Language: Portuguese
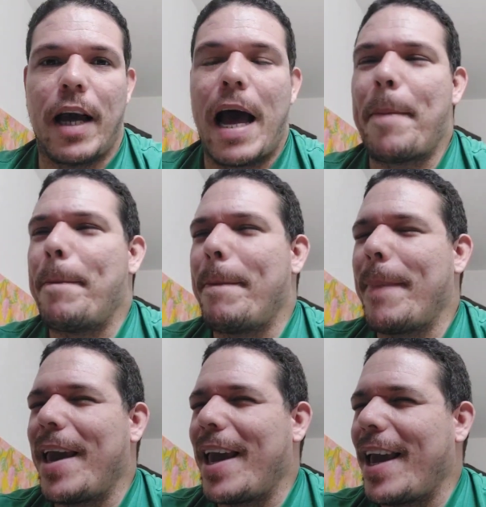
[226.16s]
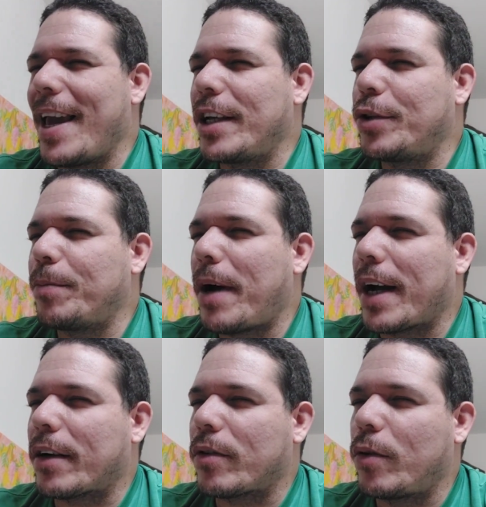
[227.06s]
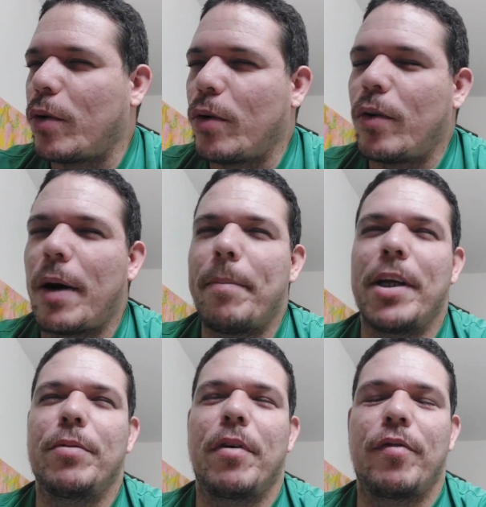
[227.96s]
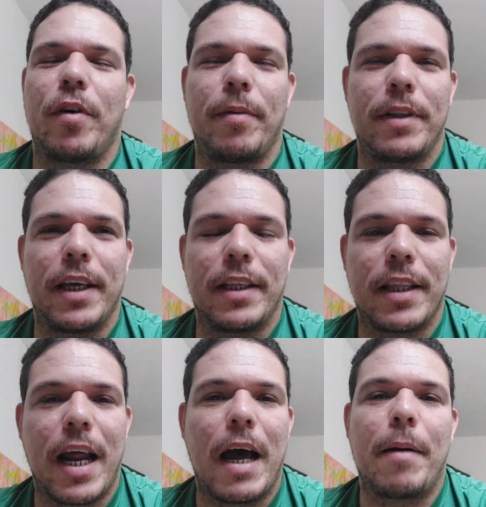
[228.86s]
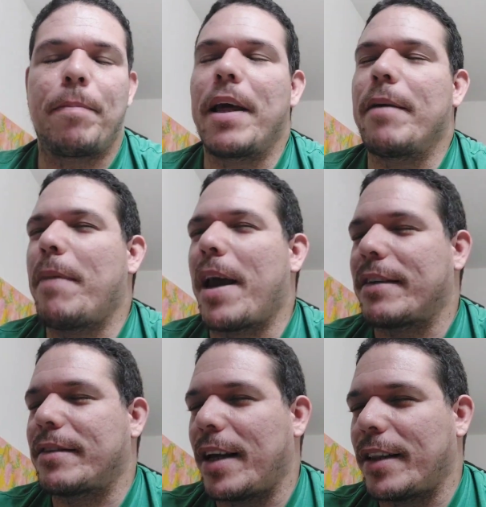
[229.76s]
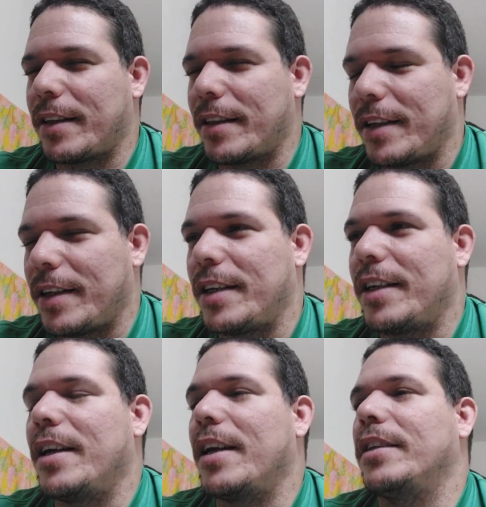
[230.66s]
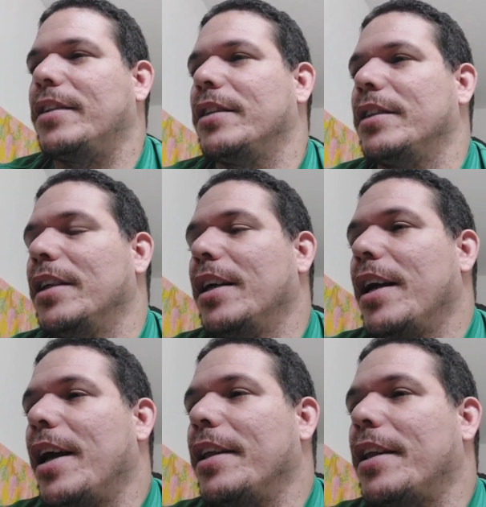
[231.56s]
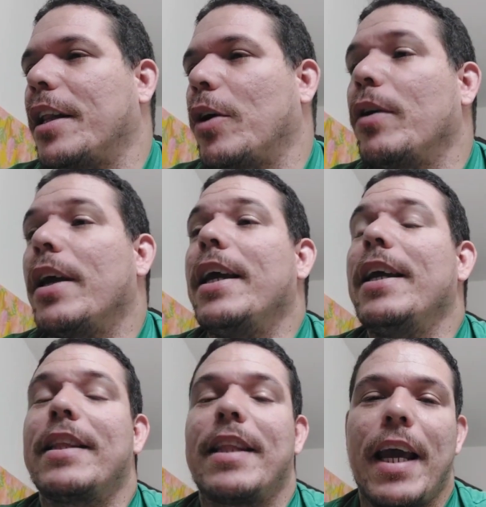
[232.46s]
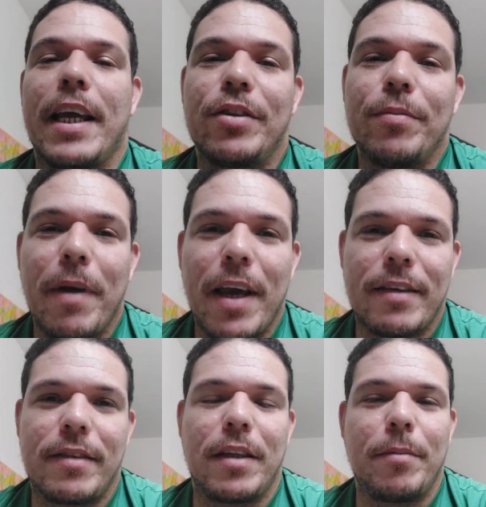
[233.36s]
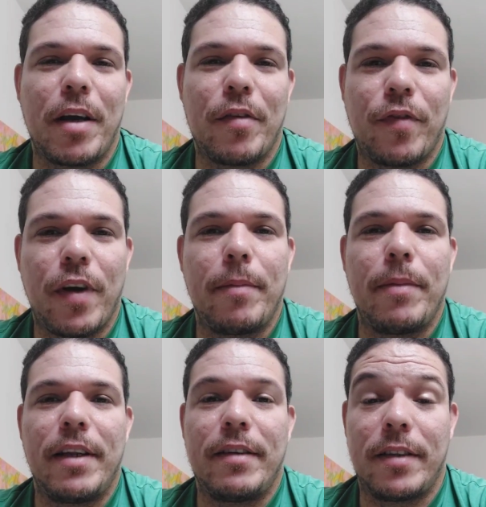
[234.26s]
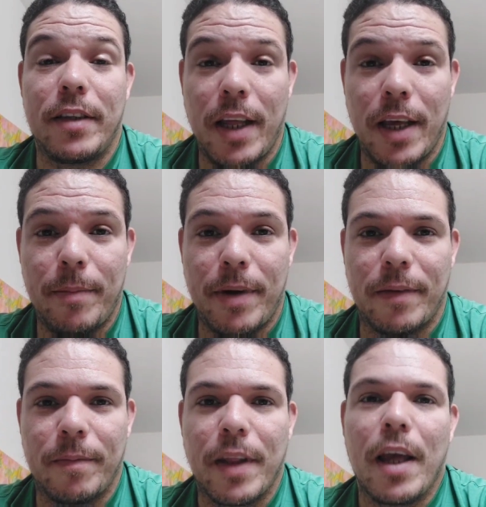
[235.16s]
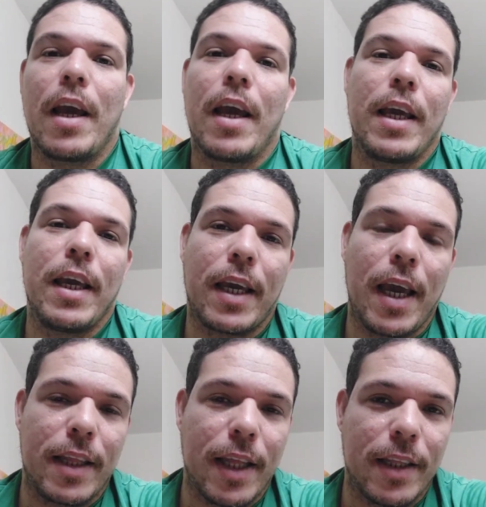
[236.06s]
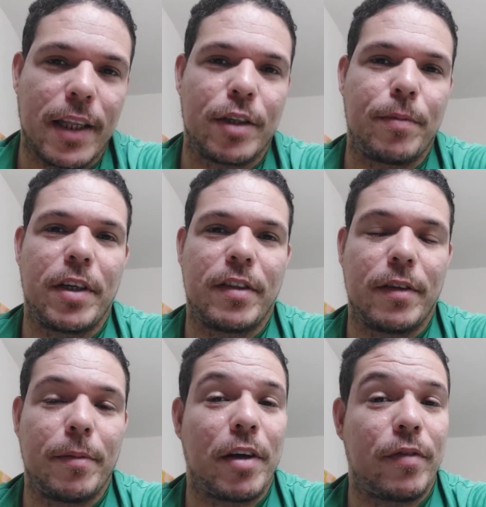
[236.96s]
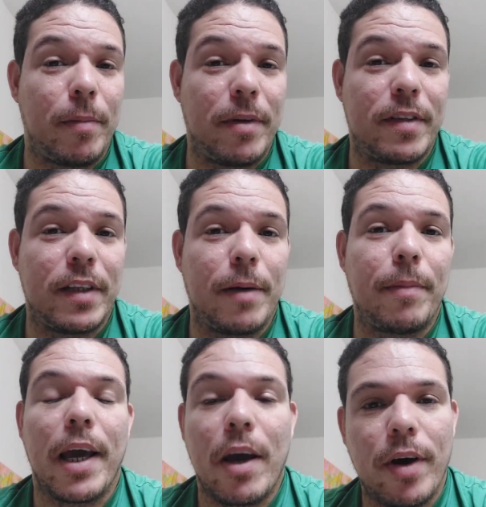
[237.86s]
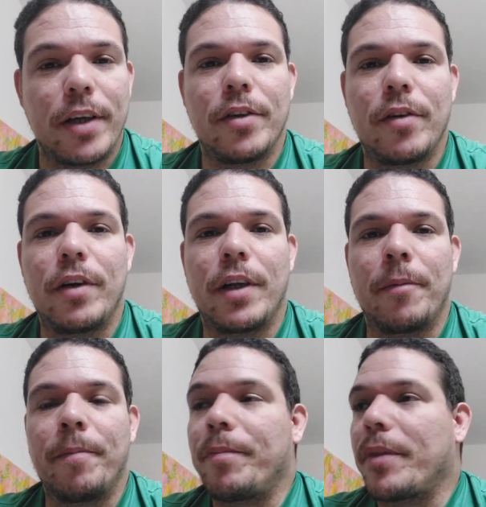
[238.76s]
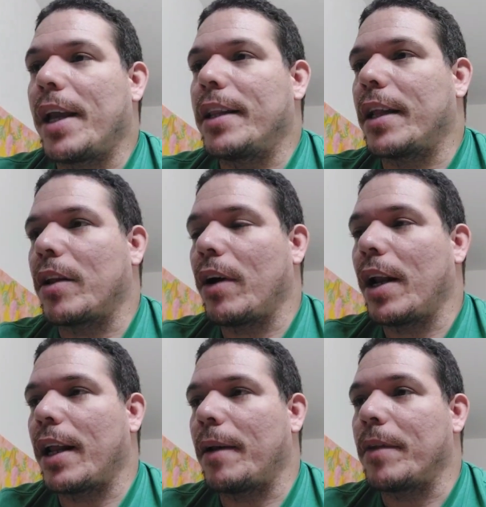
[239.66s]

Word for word: A mesma cor, a mesma forma de entrar, playback sete dias, entendeu? E três meses de My Family Cinema. E quem tem três meses de My Family Cinema é o Redione. Entendeu, galera?